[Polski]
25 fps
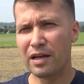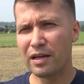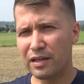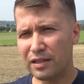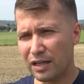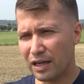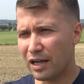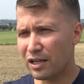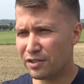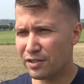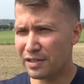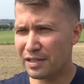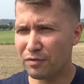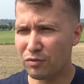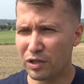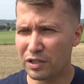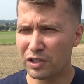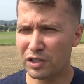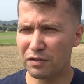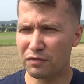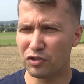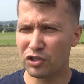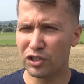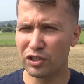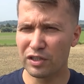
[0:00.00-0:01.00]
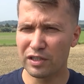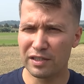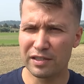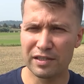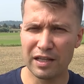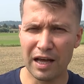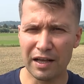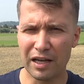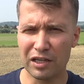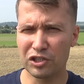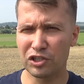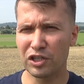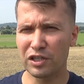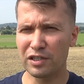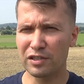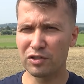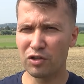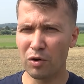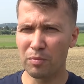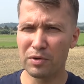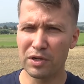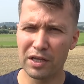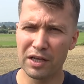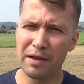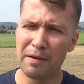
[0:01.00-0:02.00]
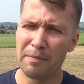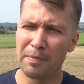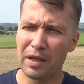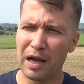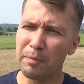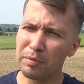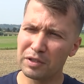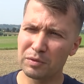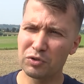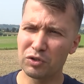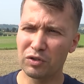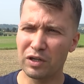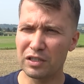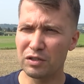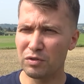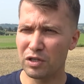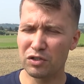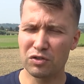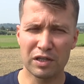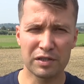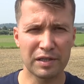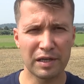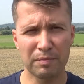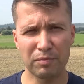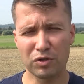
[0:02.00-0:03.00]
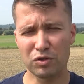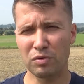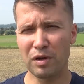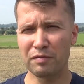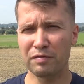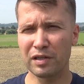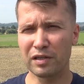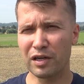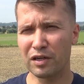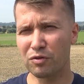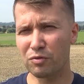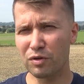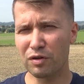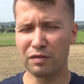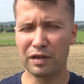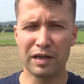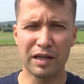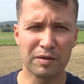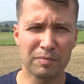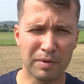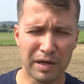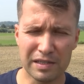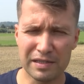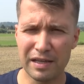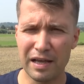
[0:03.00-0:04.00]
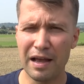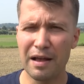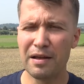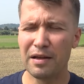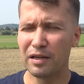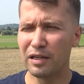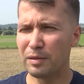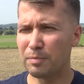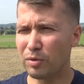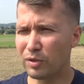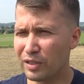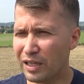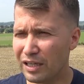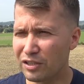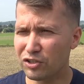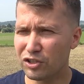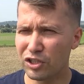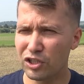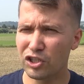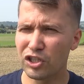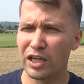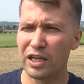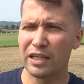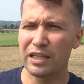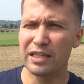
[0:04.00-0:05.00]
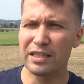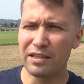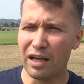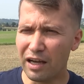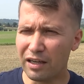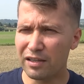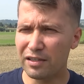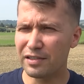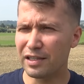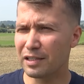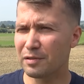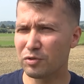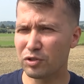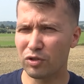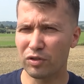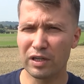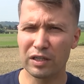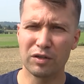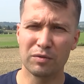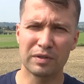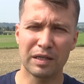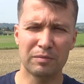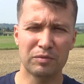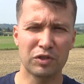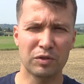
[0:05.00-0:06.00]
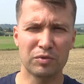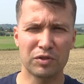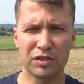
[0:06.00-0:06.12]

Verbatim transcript: na każde zawołanie dziewczyny, stara się, jest dobry, a potem się okazuje, że na sobie poszła wielka królowa na imprezę y, potańczyć i nagle z jakimś kolegą tam się